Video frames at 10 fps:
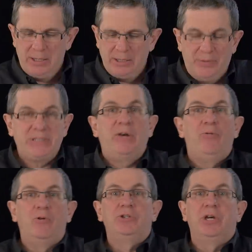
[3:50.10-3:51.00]
Ça fait que ça
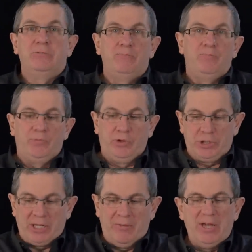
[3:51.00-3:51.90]
fonctionne. Que
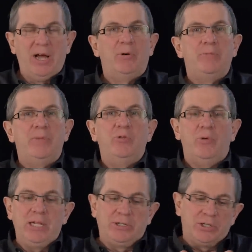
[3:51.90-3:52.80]
je travaille en mode
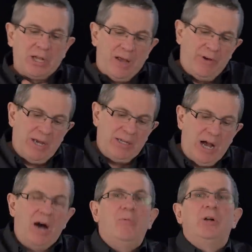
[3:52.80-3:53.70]
manuel, que je travaille
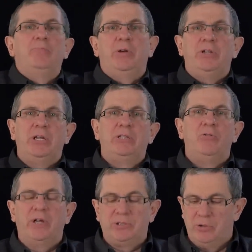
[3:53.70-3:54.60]
en mode priorité
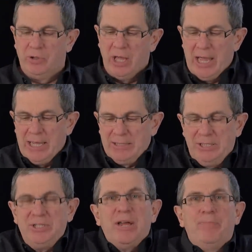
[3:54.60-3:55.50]
ouverture,
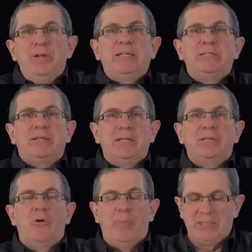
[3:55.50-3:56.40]
si j'applique
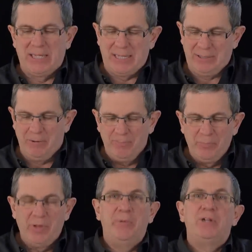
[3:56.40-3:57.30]
certaines compensations,
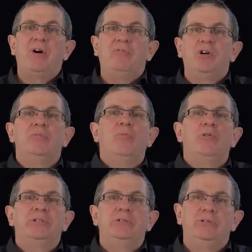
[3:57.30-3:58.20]
bien, je vais avoir un
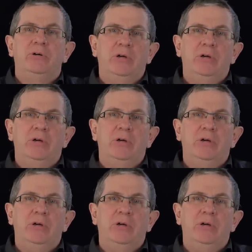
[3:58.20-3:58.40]
bon résultat.